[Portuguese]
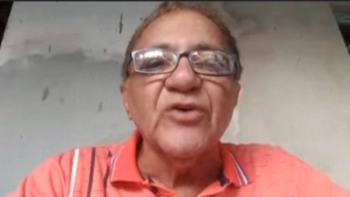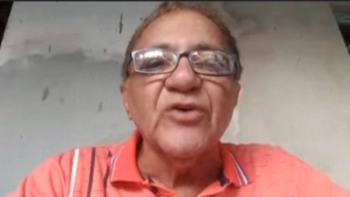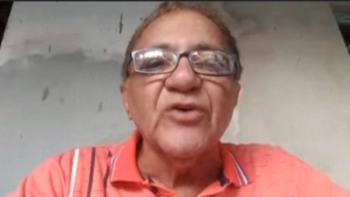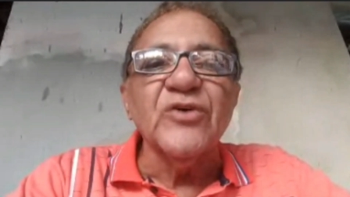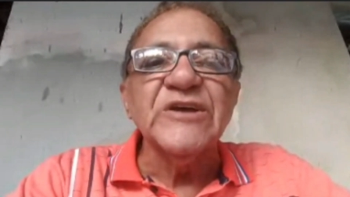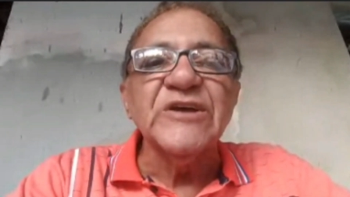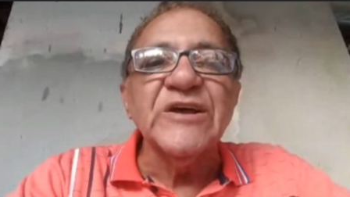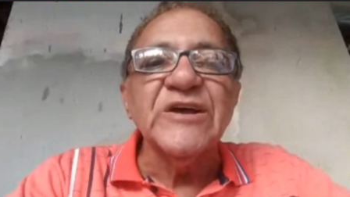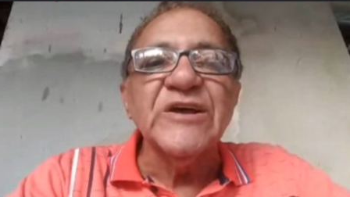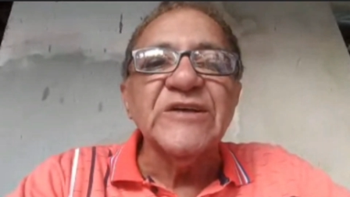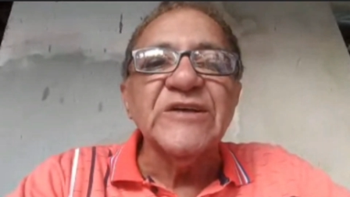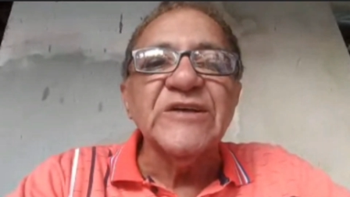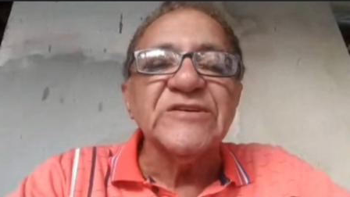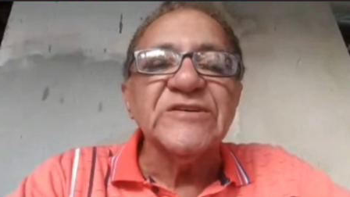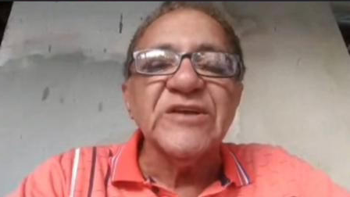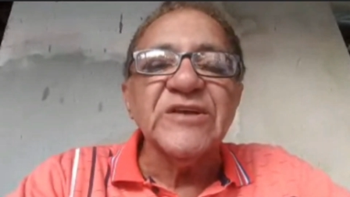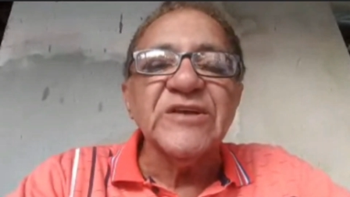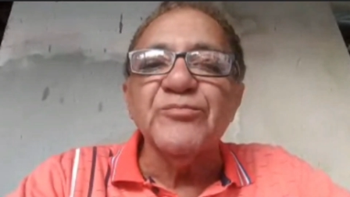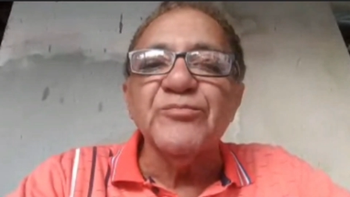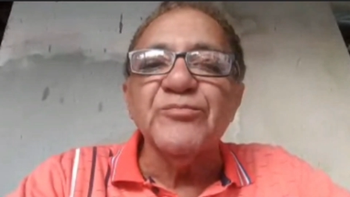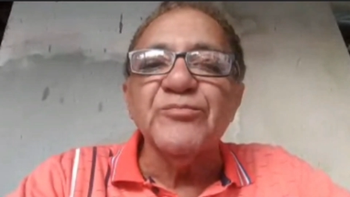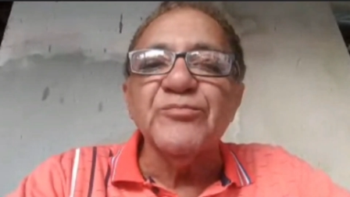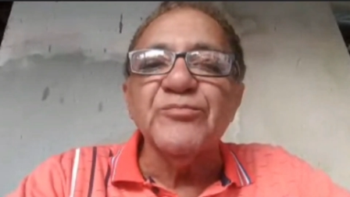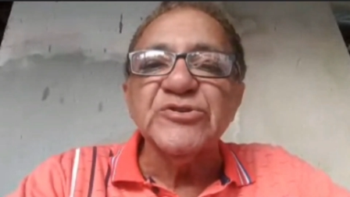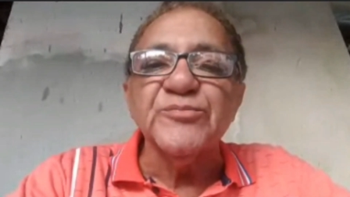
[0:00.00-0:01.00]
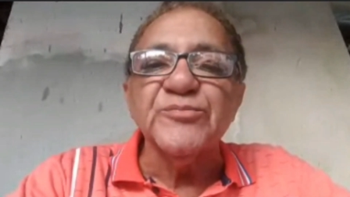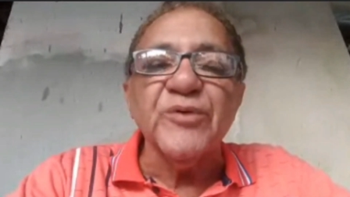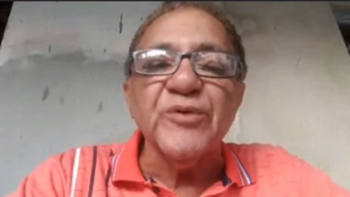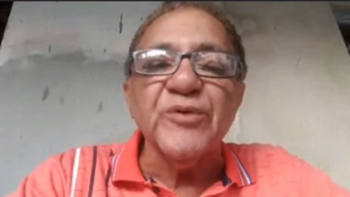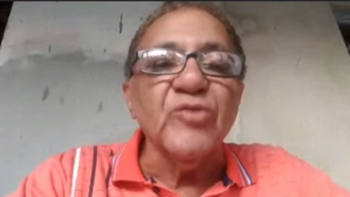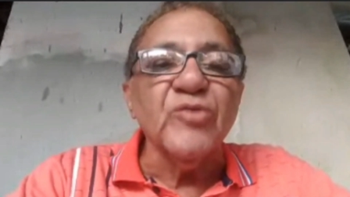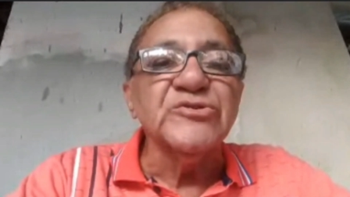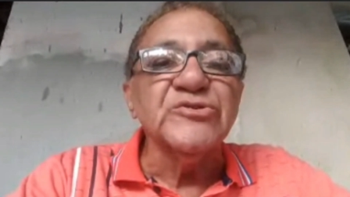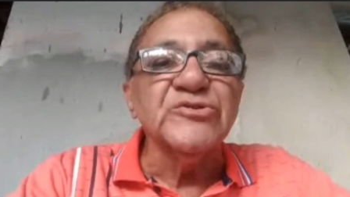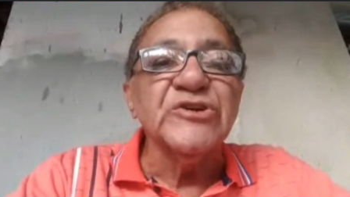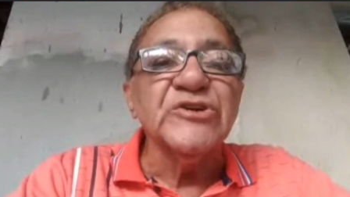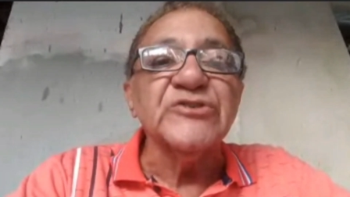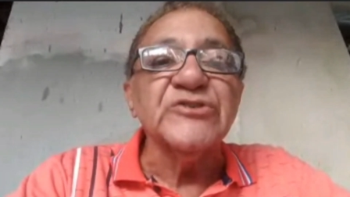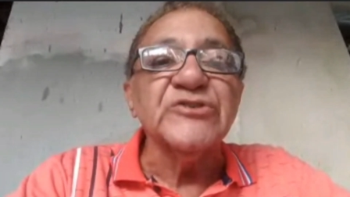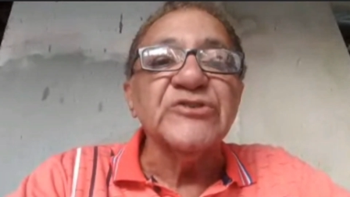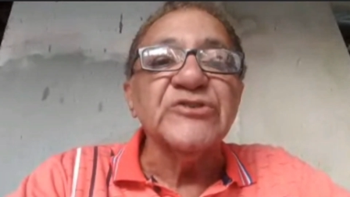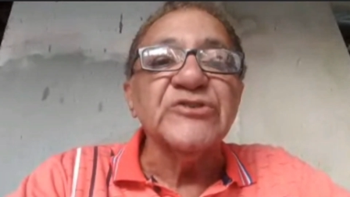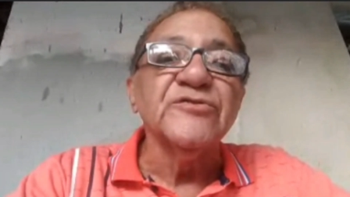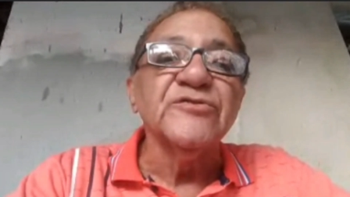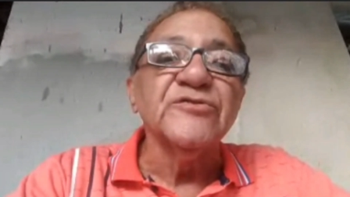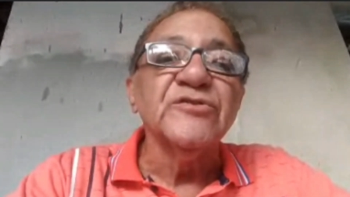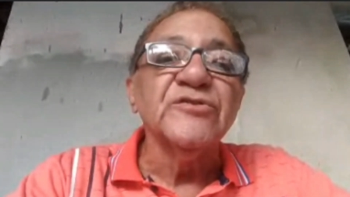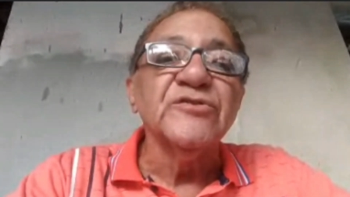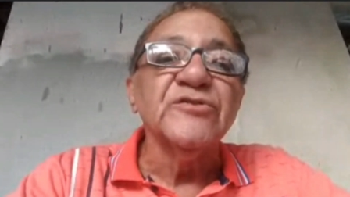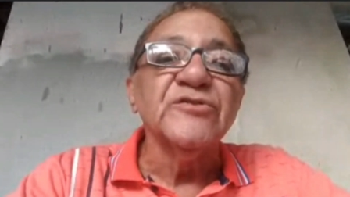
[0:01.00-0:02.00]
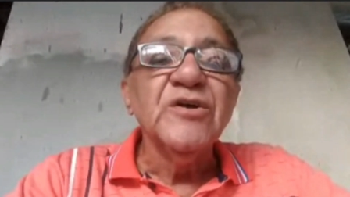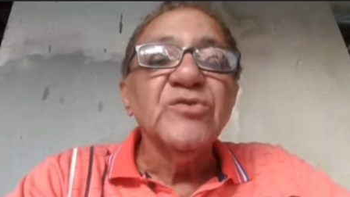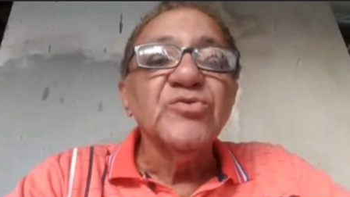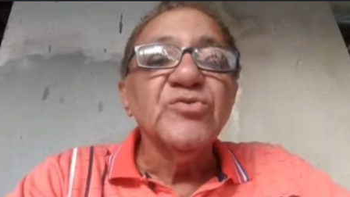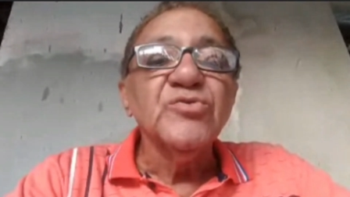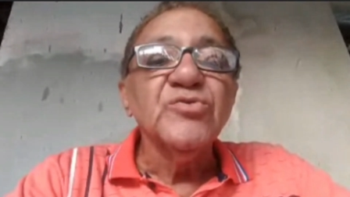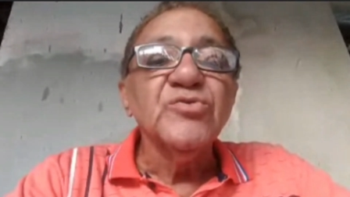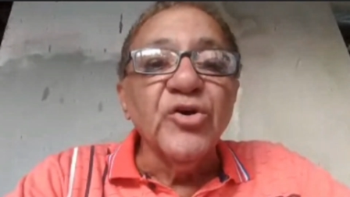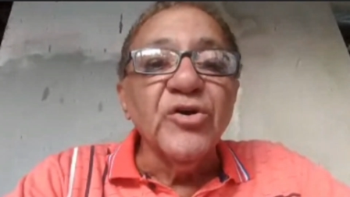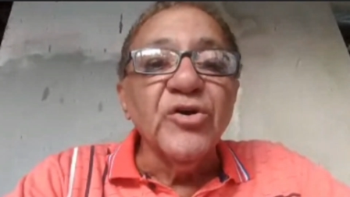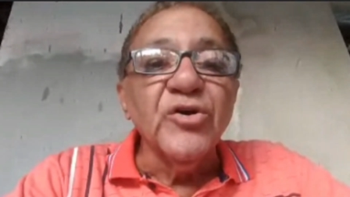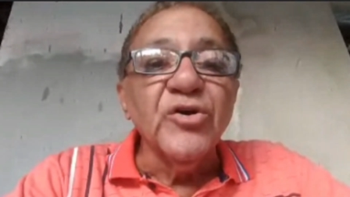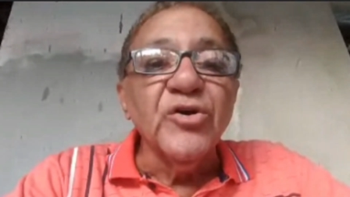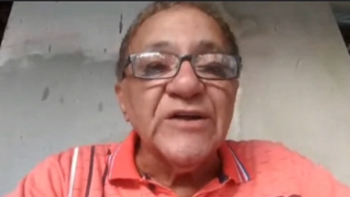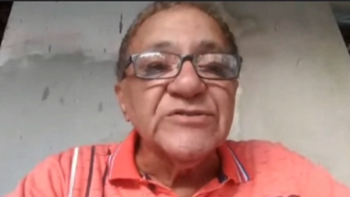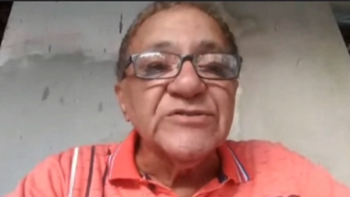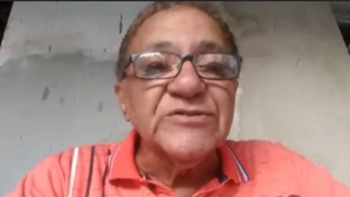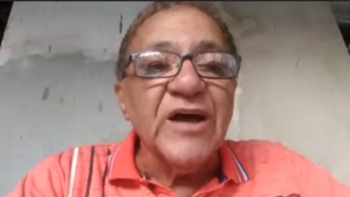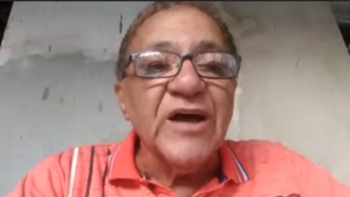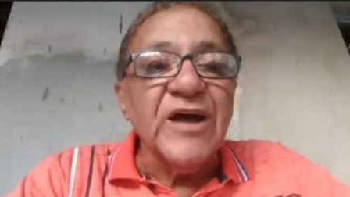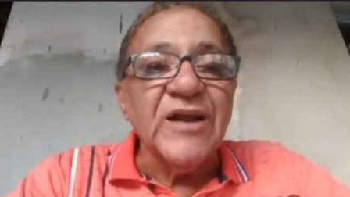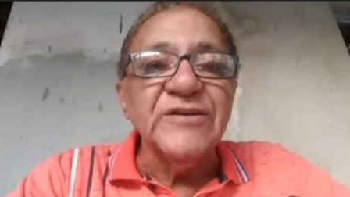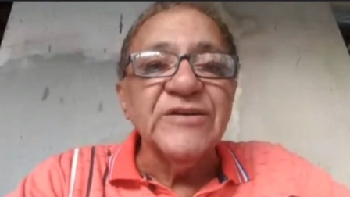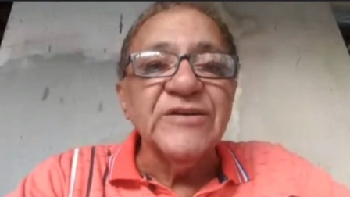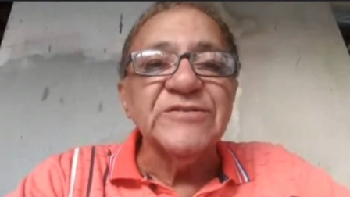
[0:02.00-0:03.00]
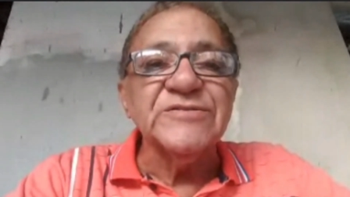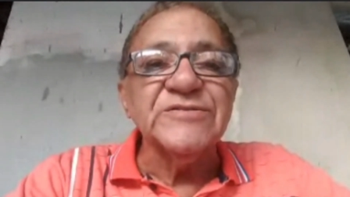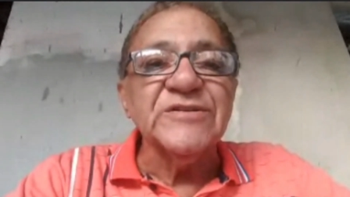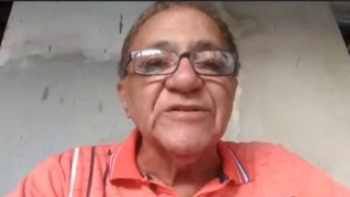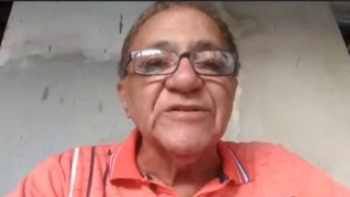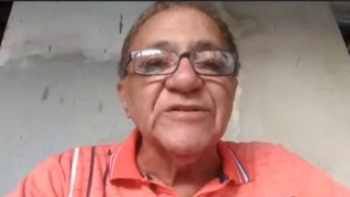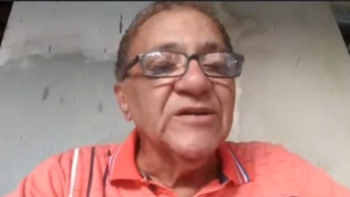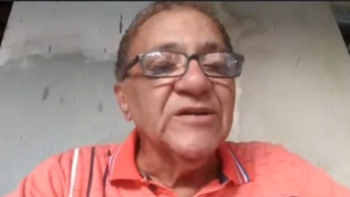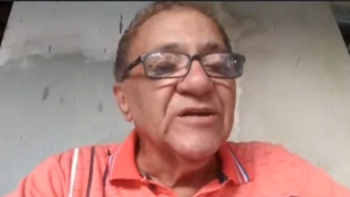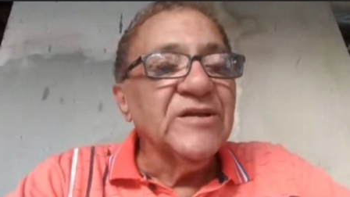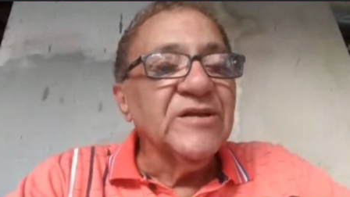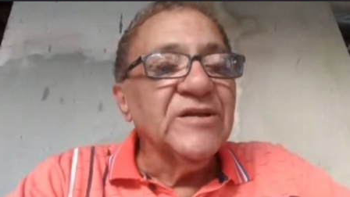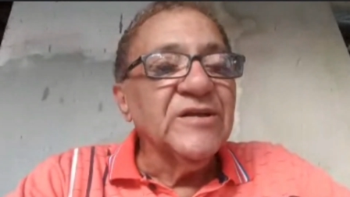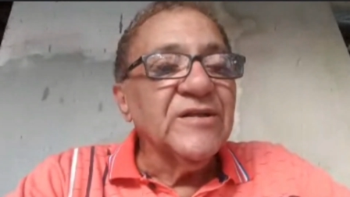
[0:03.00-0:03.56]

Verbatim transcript: audiência, que é o principal objetivo do radialista,